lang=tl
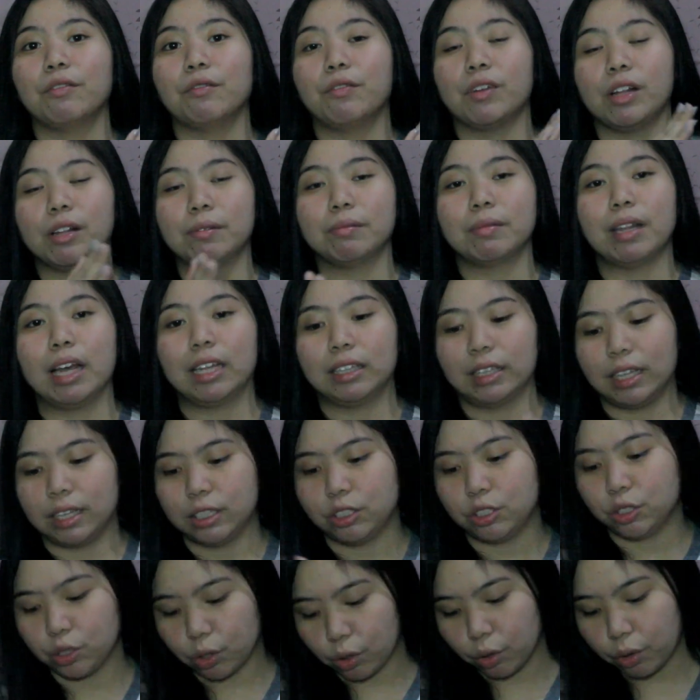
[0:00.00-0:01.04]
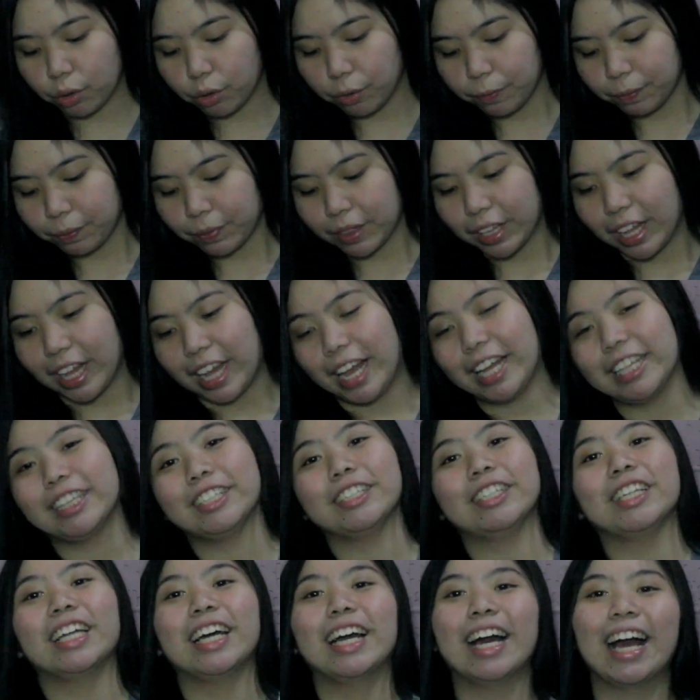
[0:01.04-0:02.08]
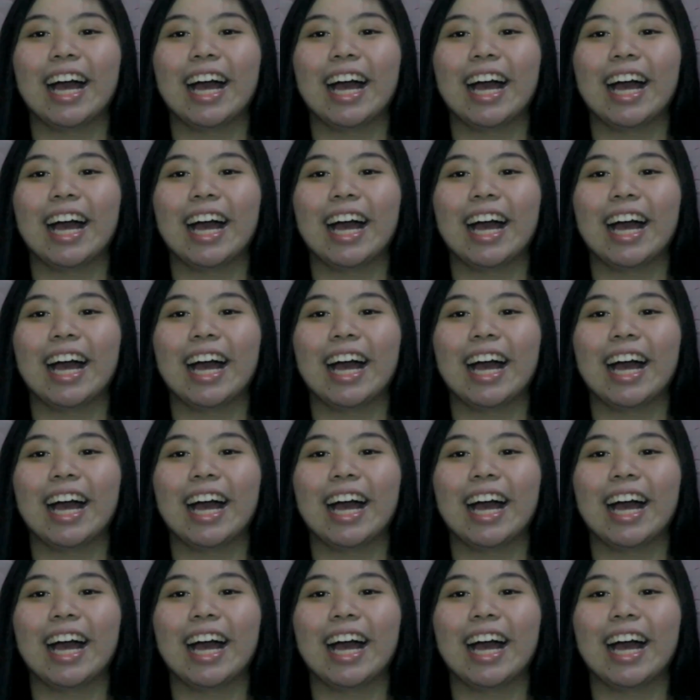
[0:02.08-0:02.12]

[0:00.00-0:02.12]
film natin. So, ito na